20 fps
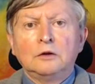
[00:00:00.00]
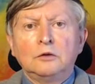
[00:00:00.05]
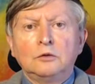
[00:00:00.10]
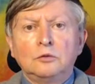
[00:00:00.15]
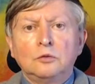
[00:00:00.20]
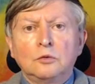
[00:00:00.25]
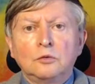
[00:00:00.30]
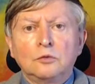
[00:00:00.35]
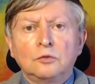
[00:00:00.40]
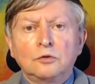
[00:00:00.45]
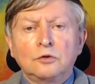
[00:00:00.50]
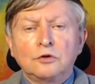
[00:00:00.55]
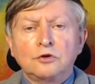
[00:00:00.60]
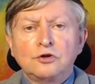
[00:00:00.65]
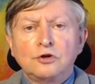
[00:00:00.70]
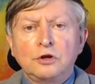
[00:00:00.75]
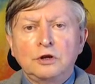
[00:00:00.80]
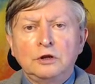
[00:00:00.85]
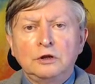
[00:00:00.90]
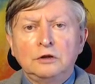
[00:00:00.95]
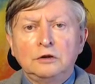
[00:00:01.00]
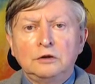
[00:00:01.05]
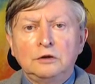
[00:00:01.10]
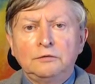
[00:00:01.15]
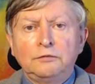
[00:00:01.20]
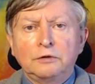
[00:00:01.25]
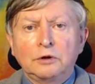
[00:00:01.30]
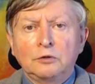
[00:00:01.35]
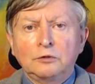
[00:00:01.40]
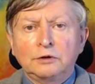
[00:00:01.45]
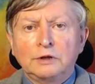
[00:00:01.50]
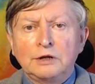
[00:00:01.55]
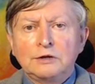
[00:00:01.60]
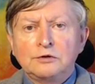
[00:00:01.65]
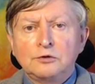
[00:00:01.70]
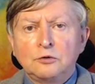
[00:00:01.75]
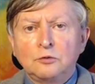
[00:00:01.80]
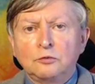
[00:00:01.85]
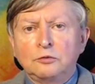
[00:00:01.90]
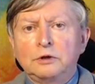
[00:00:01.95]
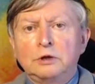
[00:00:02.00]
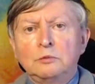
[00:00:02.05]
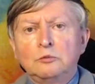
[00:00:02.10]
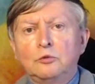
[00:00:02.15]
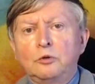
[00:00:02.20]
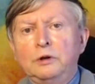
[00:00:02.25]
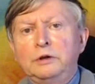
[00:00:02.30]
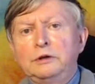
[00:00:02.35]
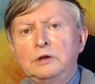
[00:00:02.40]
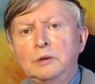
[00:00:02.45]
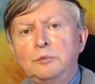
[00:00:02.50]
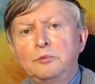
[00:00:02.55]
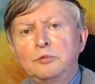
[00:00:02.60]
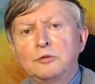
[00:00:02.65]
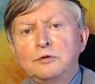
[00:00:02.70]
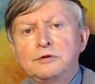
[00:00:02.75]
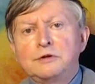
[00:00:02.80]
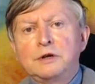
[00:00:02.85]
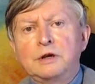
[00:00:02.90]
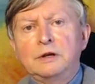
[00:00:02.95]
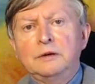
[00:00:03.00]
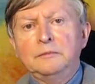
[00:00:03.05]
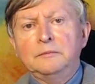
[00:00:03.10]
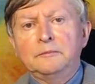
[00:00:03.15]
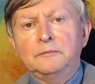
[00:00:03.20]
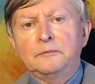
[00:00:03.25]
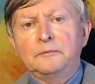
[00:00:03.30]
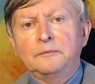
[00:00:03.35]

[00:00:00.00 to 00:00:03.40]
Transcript: Donc j'ai différentes questions qui m'ont été posées,